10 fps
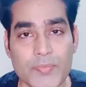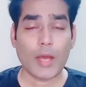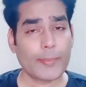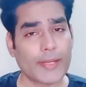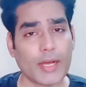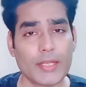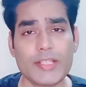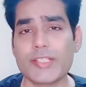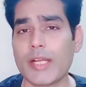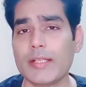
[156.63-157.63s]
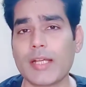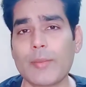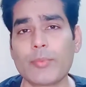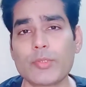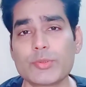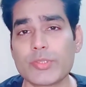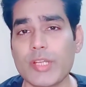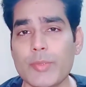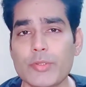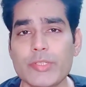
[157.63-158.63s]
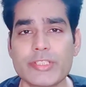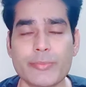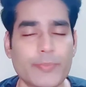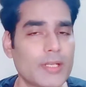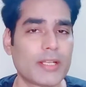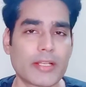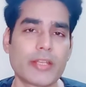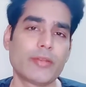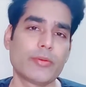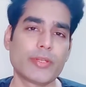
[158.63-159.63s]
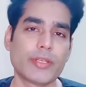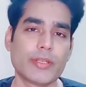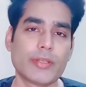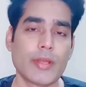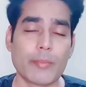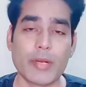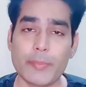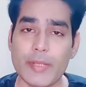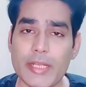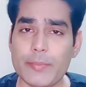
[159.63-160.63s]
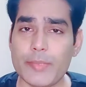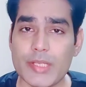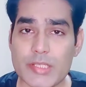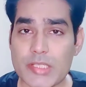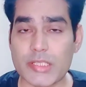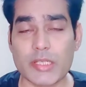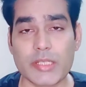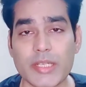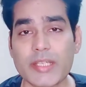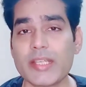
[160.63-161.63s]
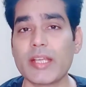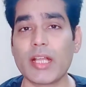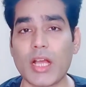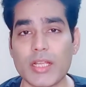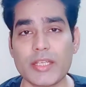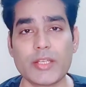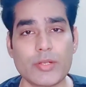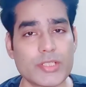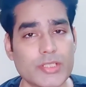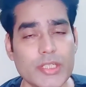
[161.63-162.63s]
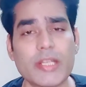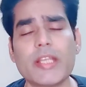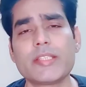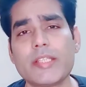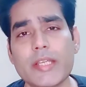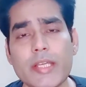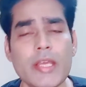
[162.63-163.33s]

अब कहानी शायद आपको सुनने में थोड़ी सिंपल लग रही होगी बट बिलीव मी जिस तरीके की ये कहानी है और जिस तरीके से